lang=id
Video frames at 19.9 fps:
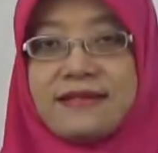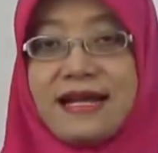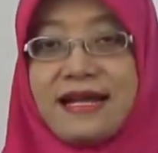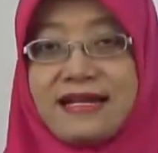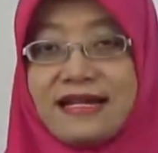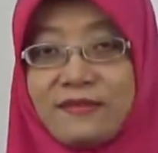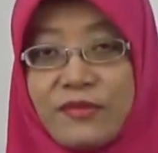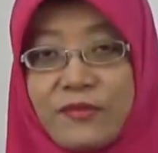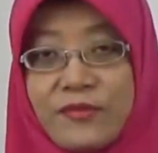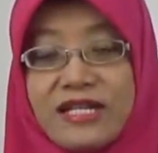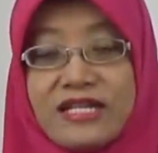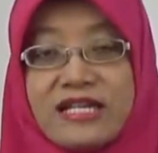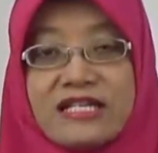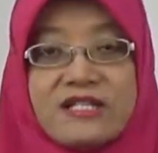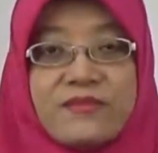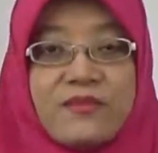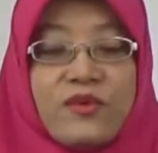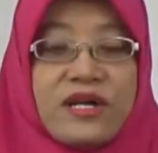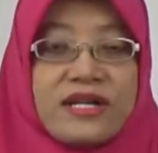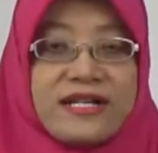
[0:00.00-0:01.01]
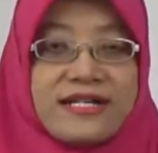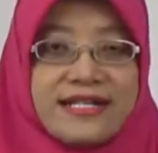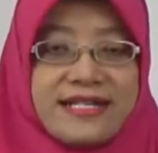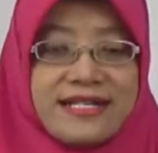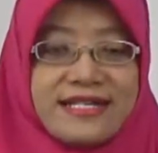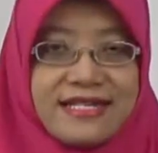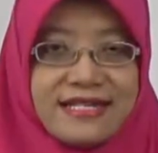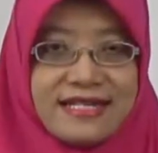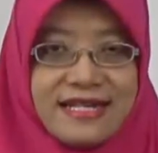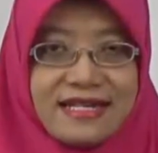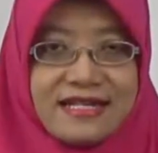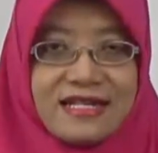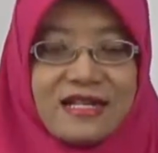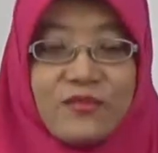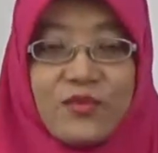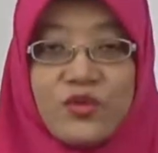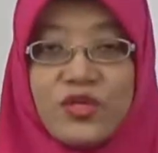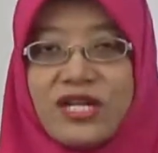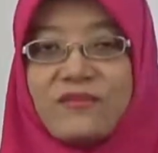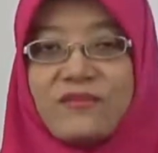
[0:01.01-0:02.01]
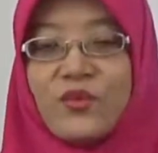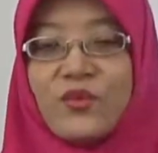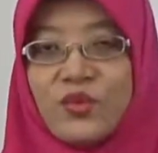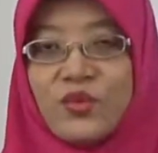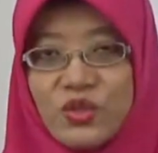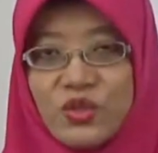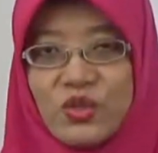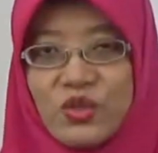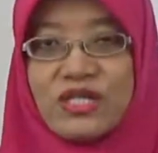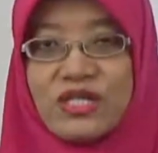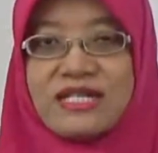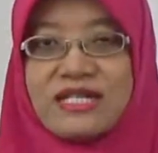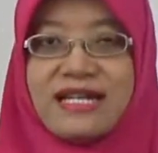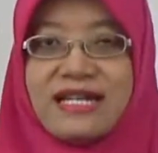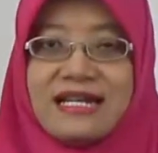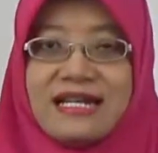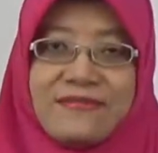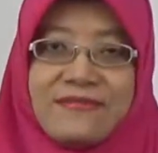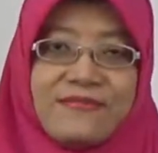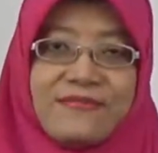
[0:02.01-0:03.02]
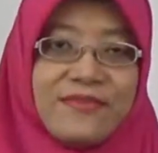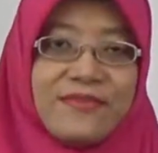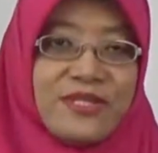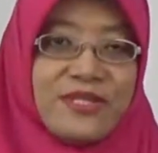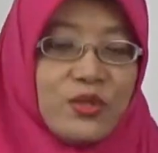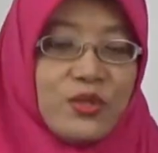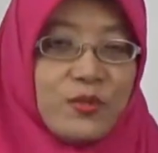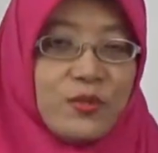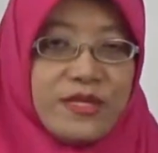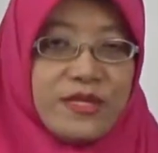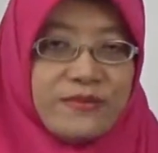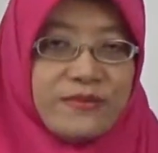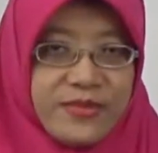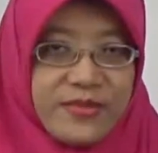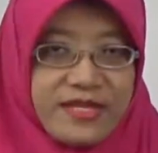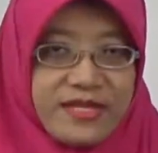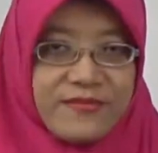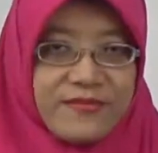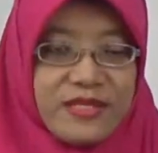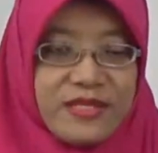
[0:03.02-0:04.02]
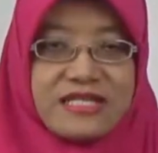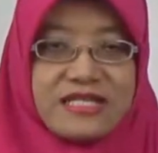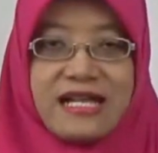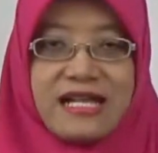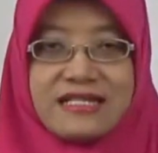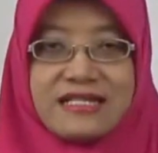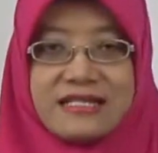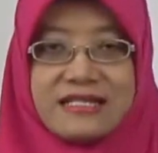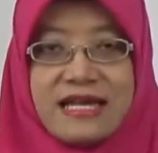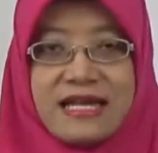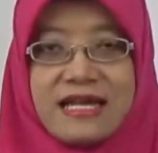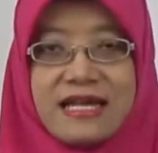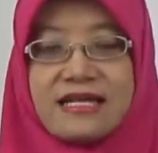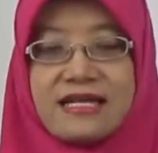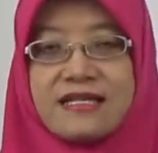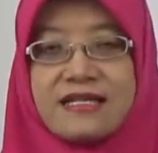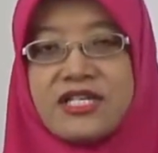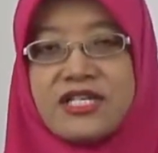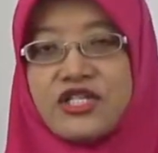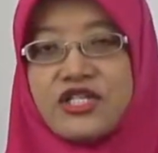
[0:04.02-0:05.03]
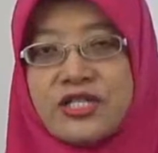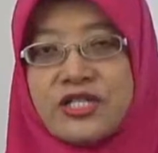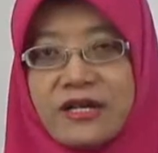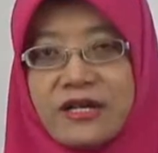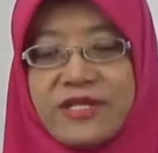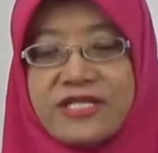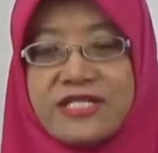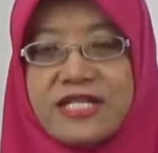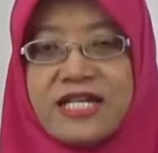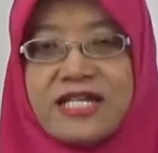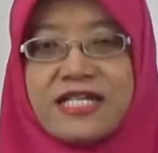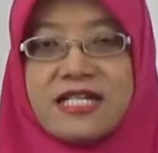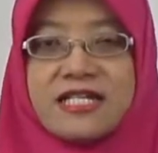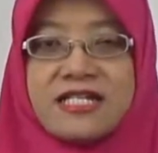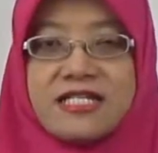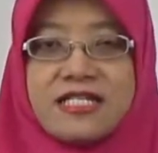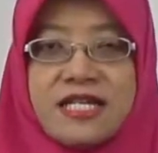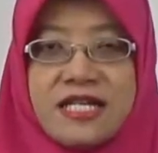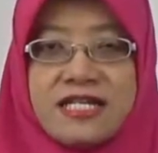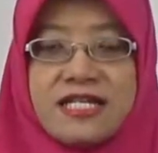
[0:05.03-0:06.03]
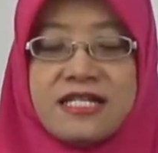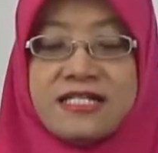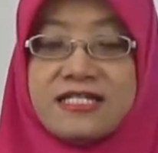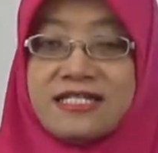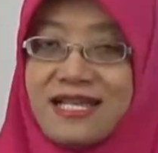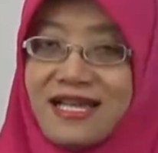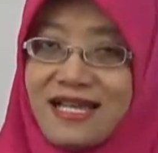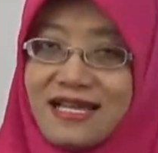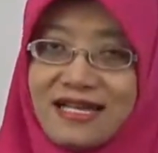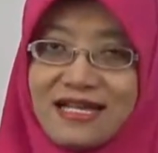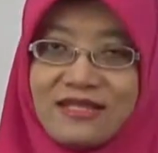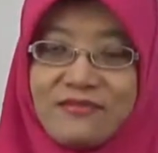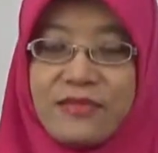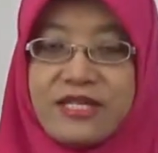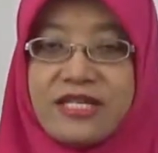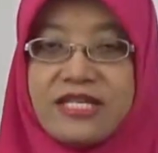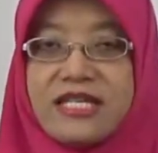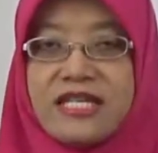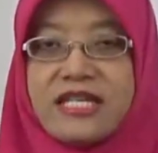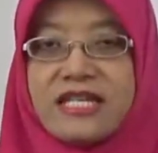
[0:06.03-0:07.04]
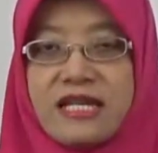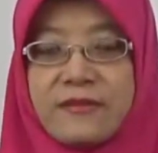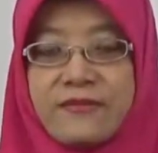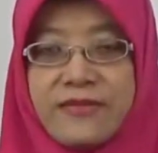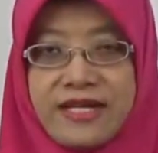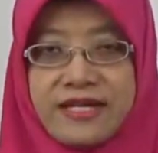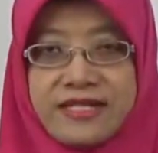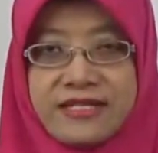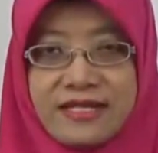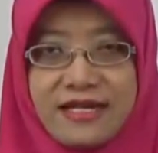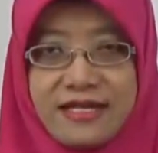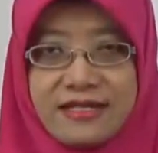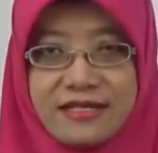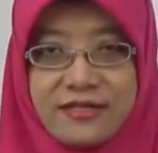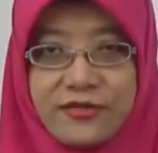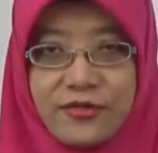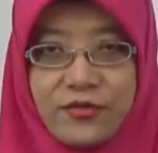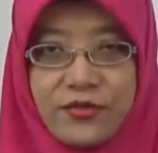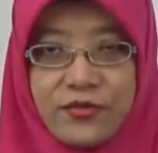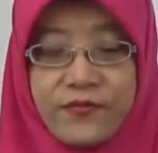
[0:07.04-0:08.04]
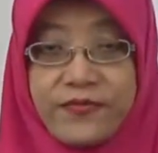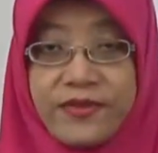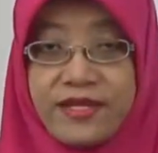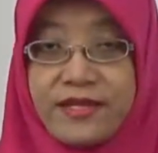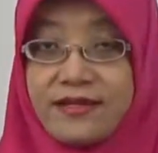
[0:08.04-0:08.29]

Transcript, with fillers: karena memiliki sebuah keinginan kemudian muncul dalam bentuk mimpi misalnya sedang mencari kerja dan sangat menginginkan pekerjaan itu.